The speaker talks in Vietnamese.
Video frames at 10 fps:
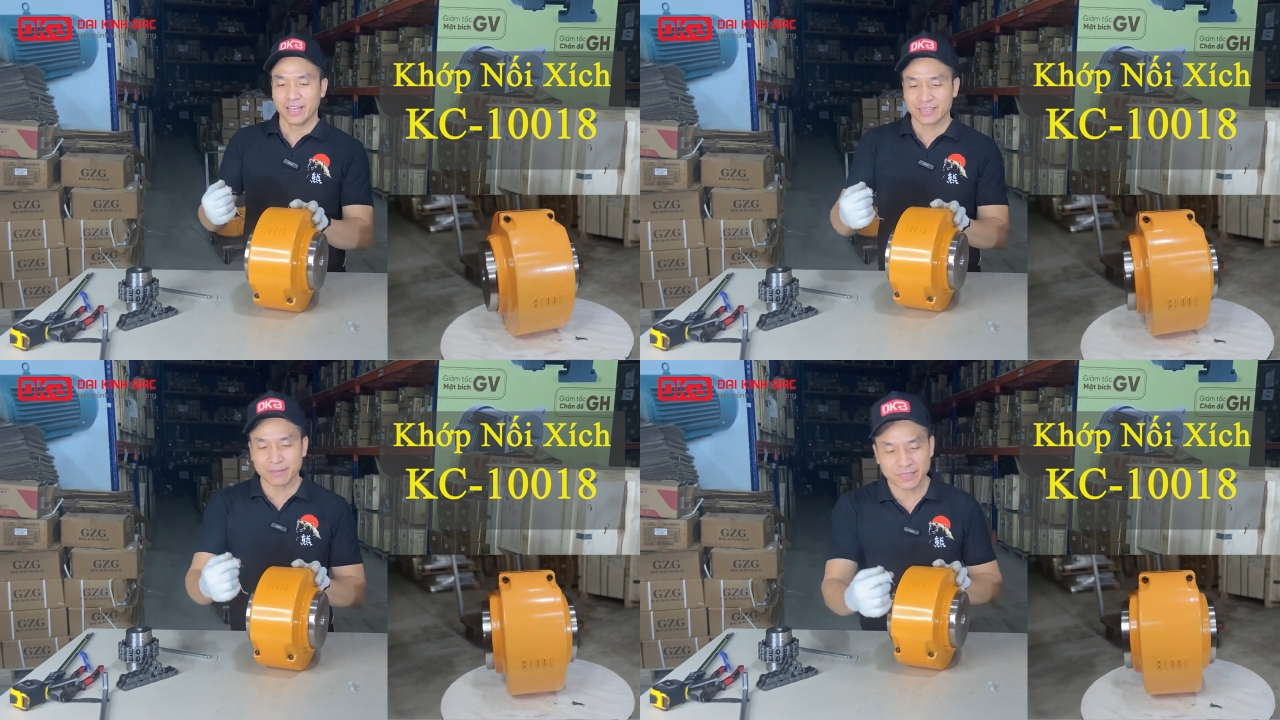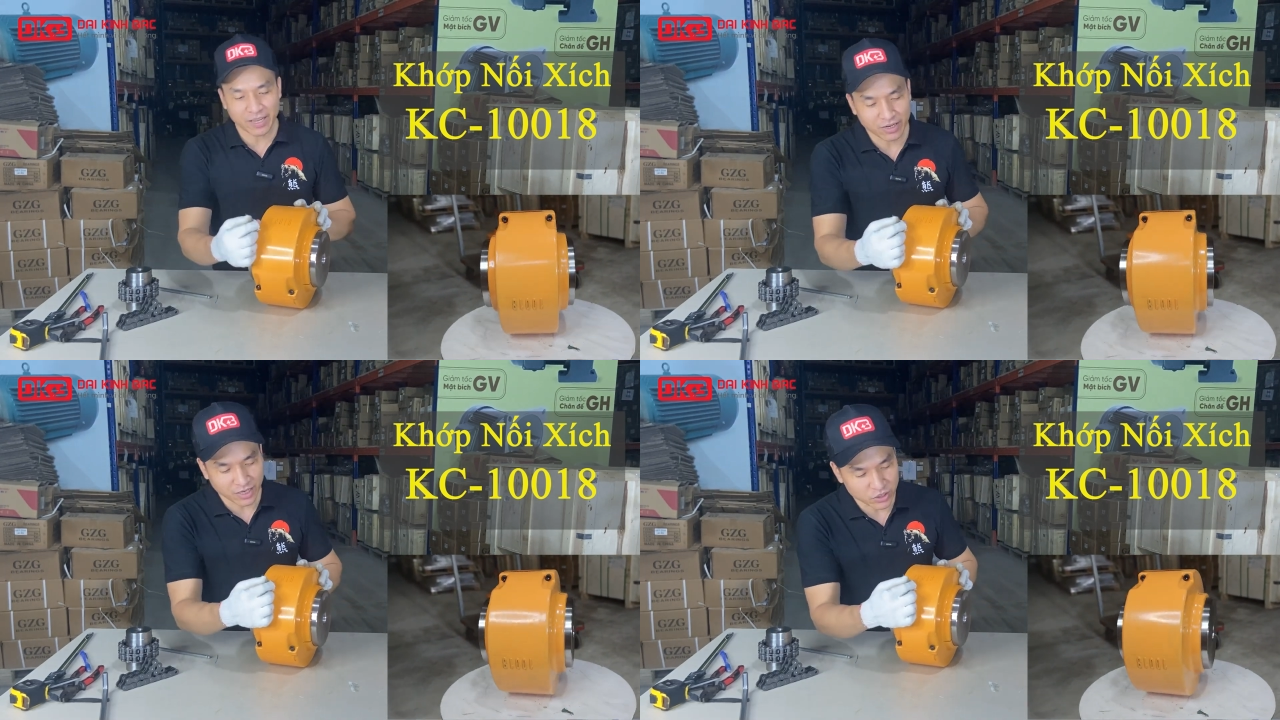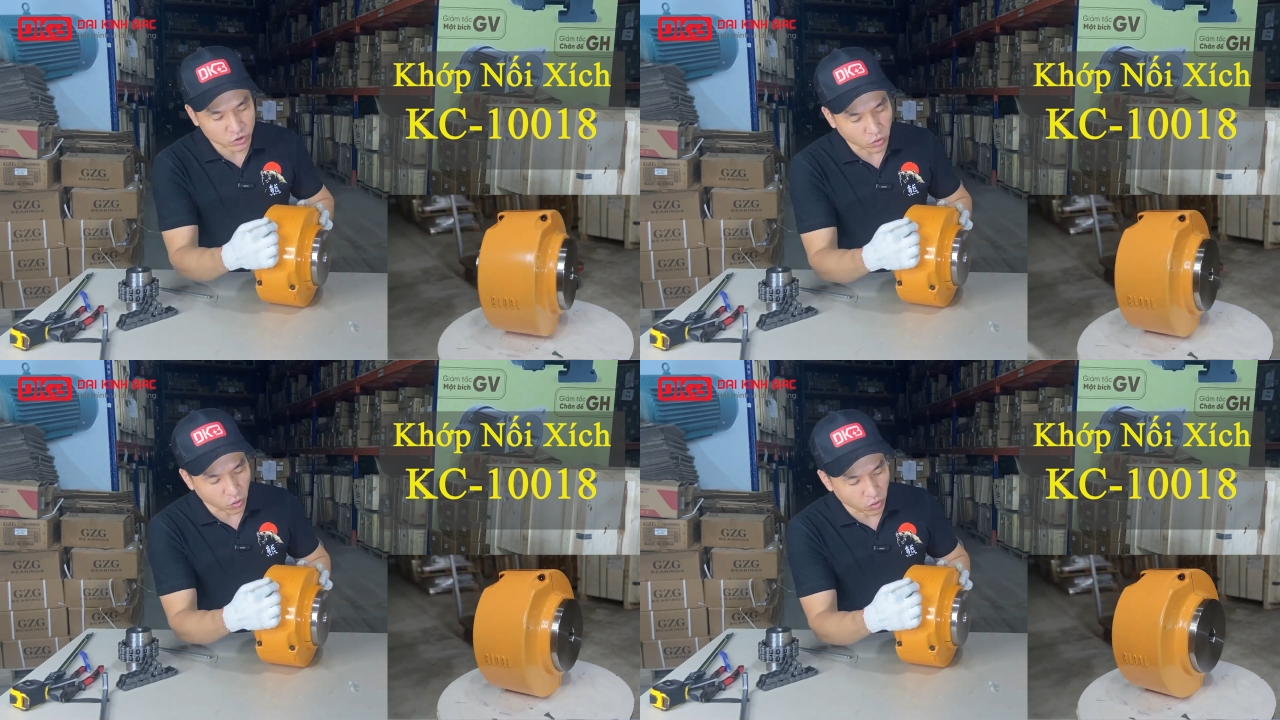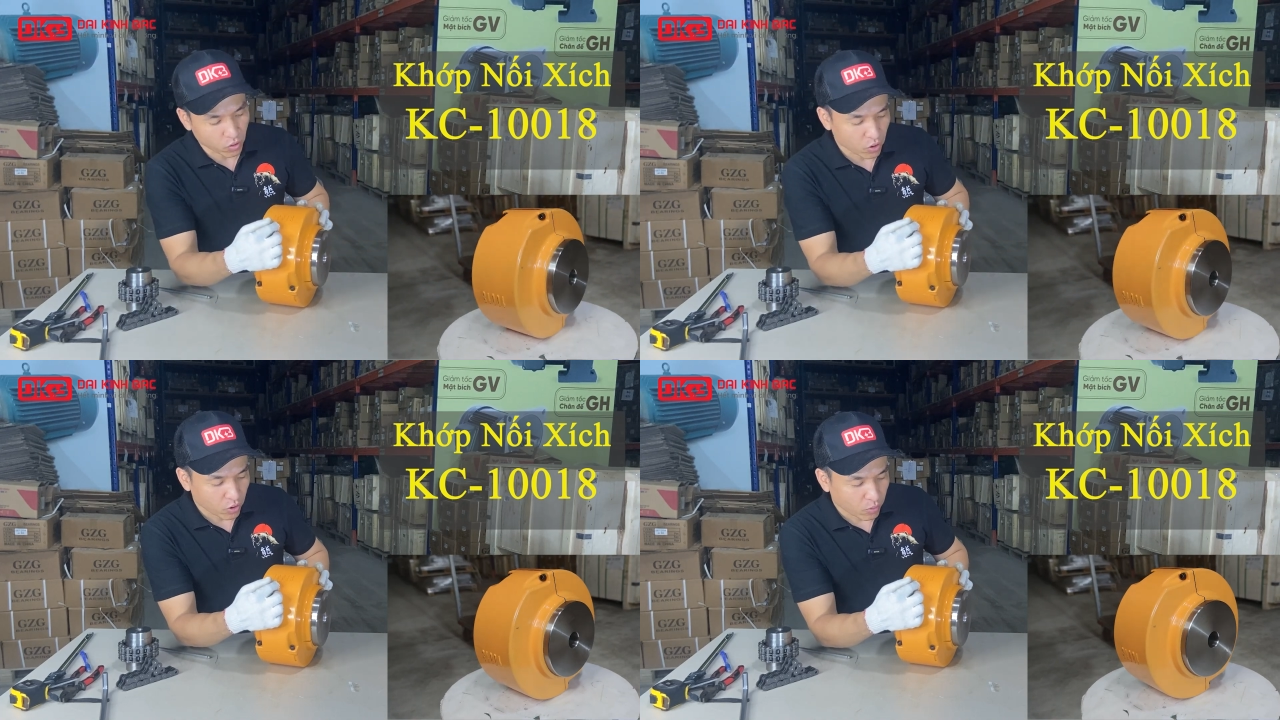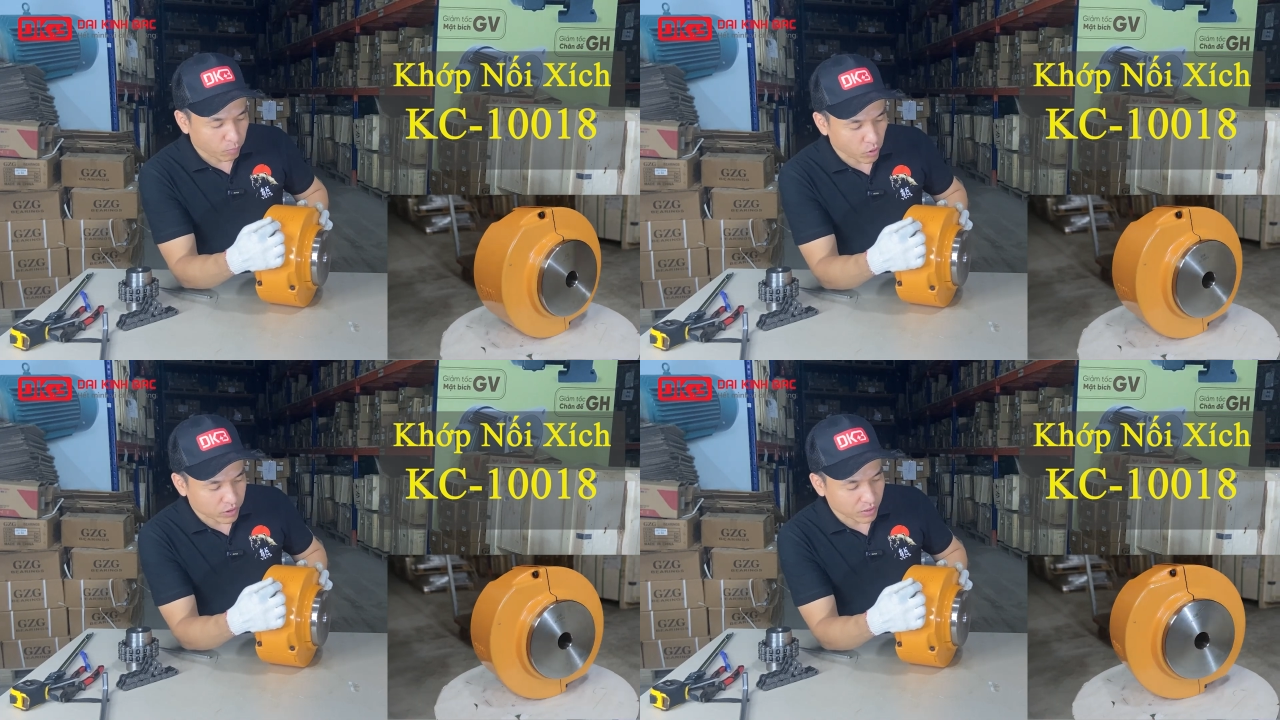Tiếp theo nữa, số
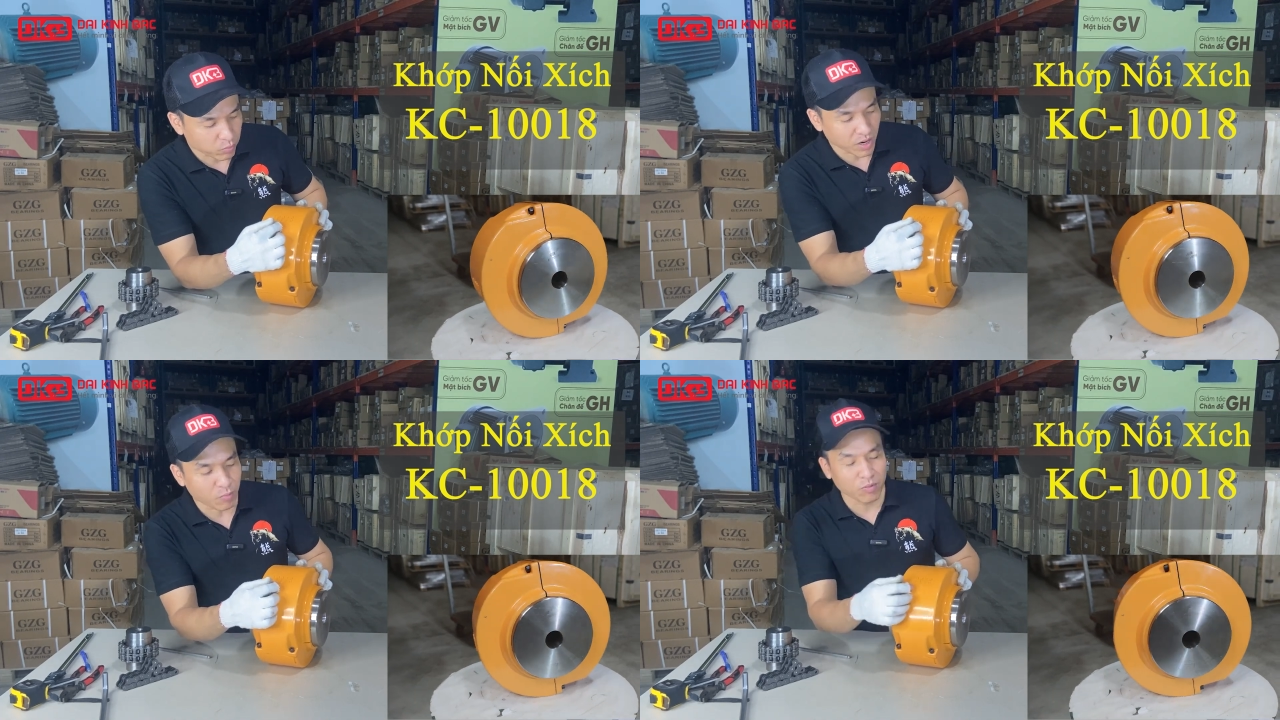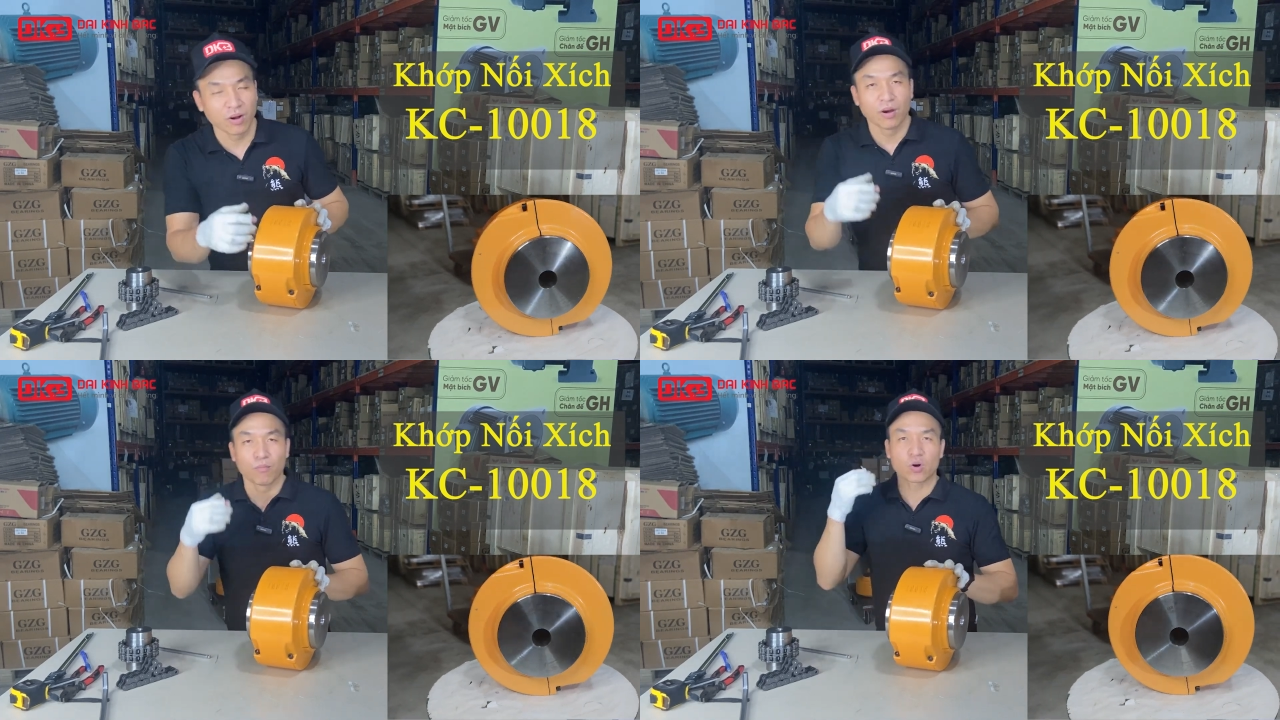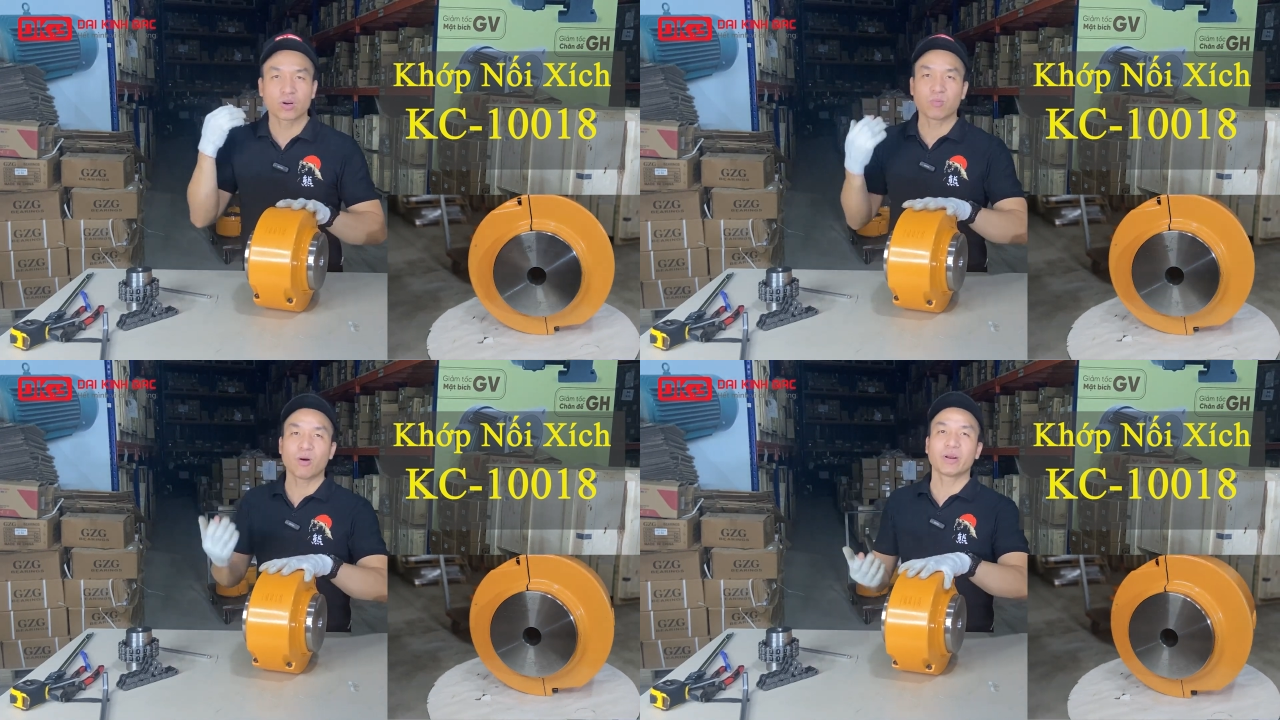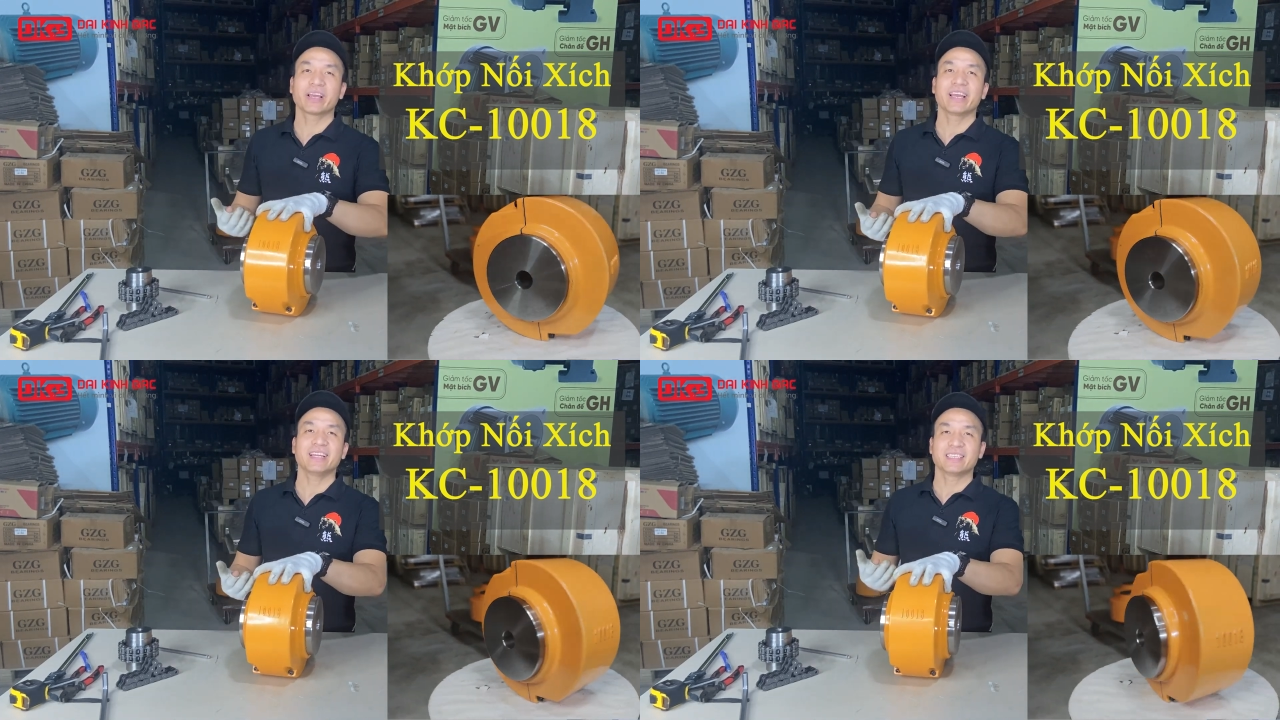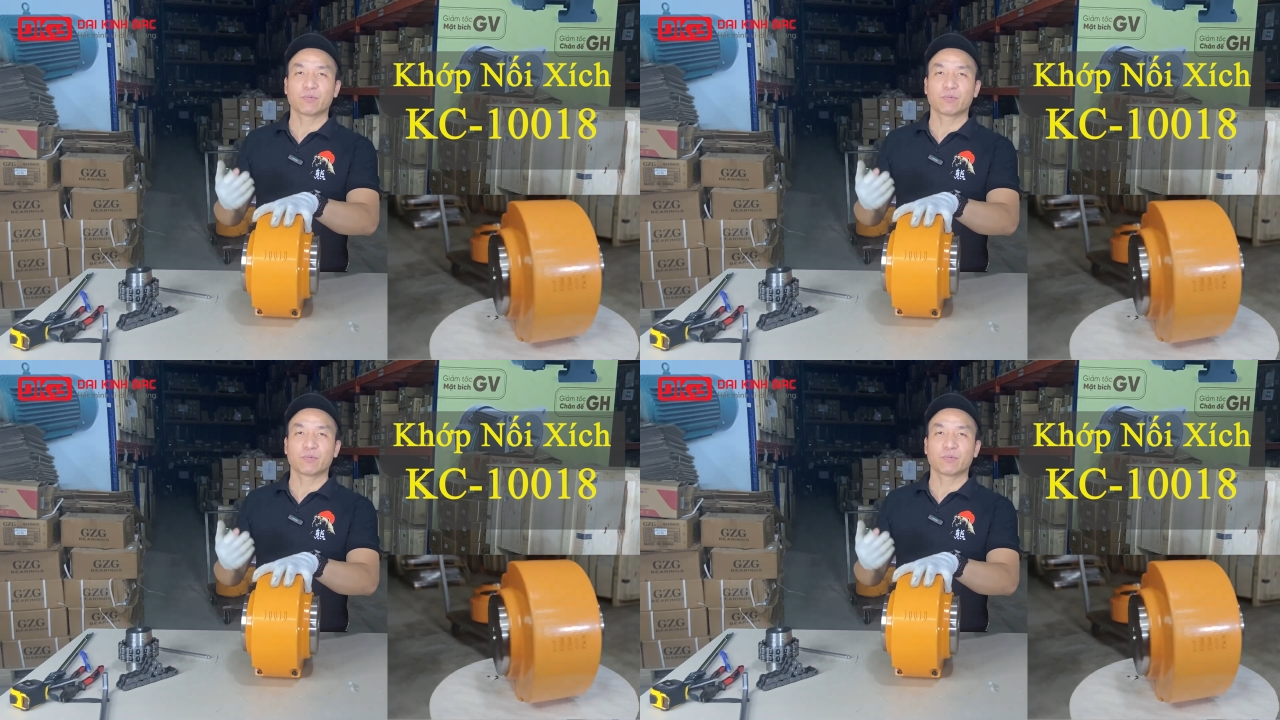một không không một không không đây nghĩa là gì?